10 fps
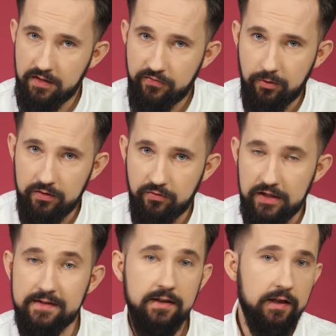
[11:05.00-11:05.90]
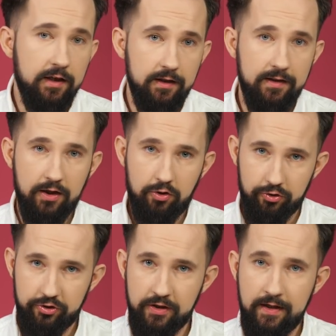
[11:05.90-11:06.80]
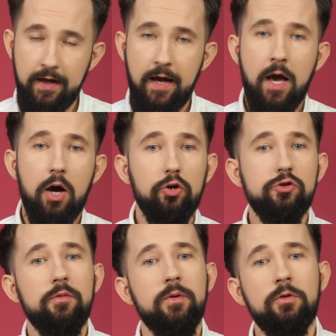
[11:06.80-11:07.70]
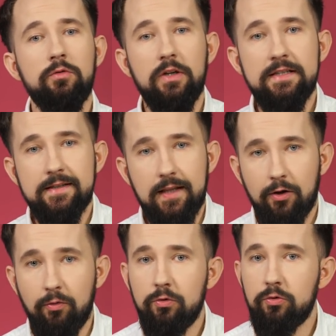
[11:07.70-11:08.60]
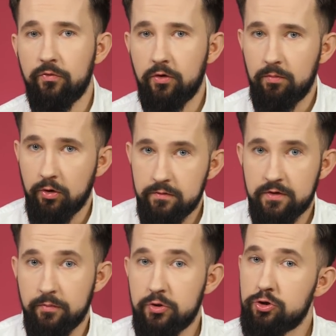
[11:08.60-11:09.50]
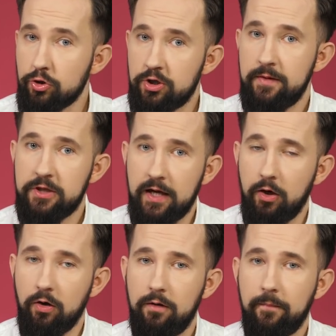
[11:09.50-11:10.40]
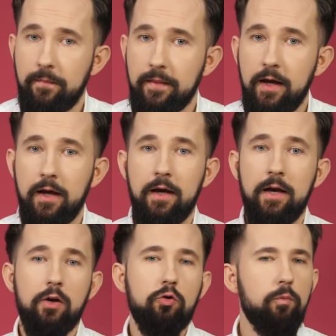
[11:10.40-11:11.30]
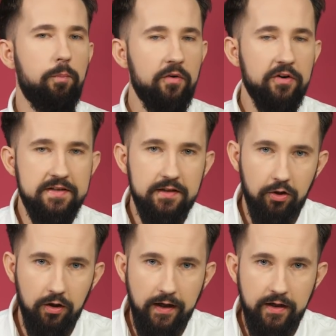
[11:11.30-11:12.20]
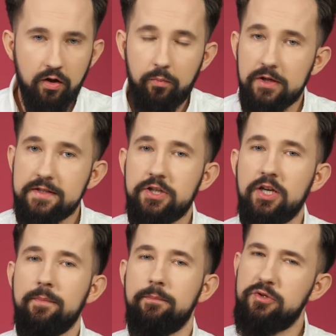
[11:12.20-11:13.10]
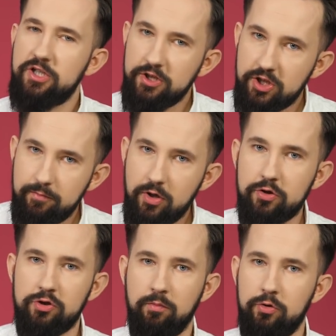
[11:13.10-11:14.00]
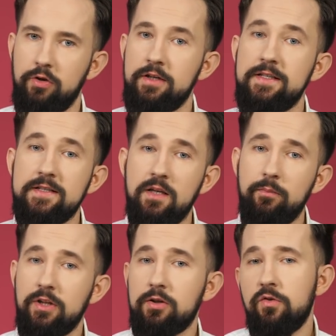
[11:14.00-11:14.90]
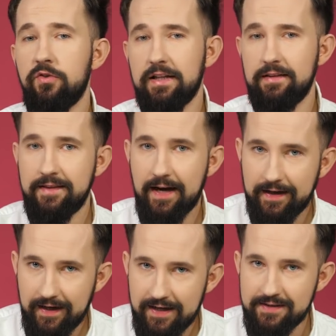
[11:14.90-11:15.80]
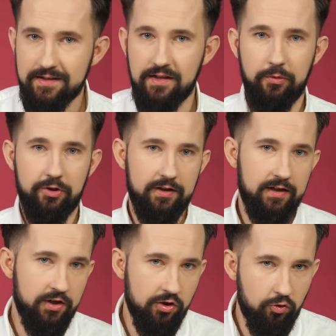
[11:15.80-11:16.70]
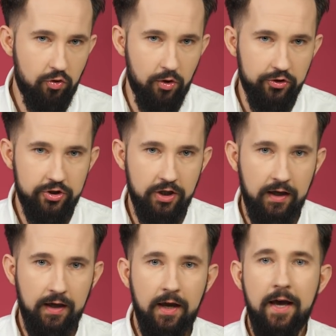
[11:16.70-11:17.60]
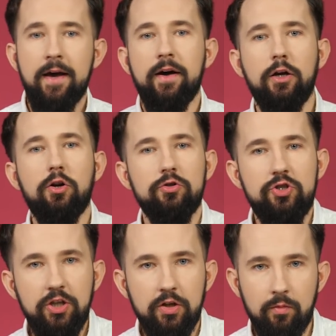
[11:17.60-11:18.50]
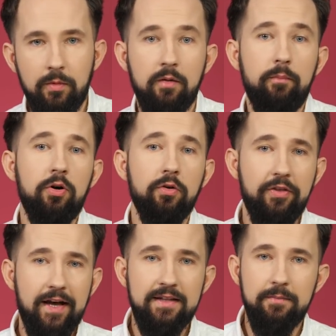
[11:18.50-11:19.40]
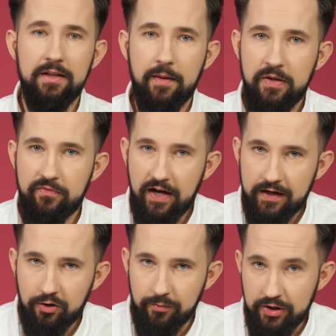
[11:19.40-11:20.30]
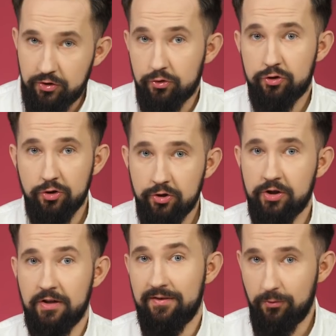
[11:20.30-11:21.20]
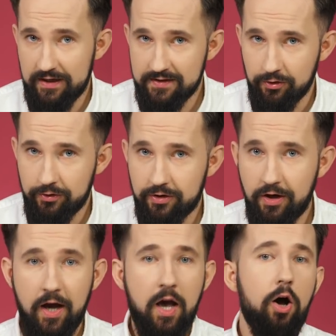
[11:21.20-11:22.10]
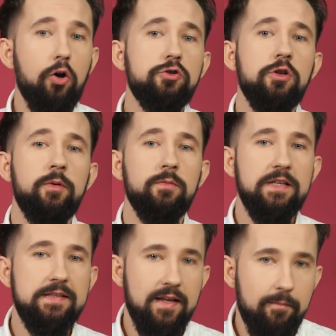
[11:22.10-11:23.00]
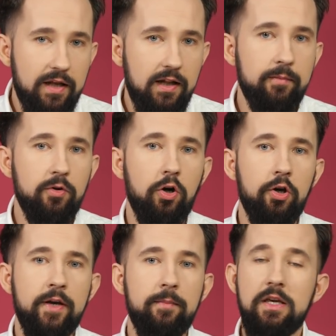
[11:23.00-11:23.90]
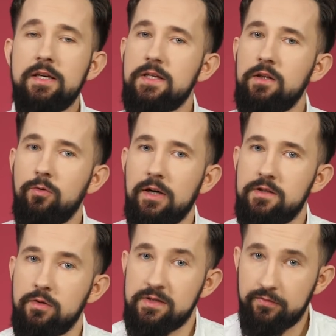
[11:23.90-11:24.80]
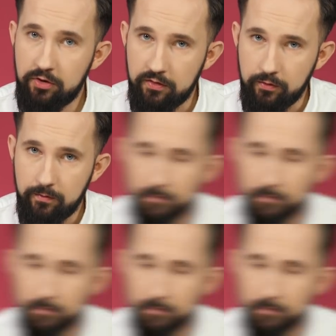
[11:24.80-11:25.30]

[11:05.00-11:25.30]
na wkład własny i inne koszty, osobom, które z taką gotówką mogą zrobić coś lepszego. Kupować z kolei opłaca się przedsiębiorcom, których system podatkowy nagradza za posiadanie nieruchomości, rodzinom, bo na tym etapie warto mieć już coś na własność, osobom ze stabilnym dochodem i sytuacją zawodową.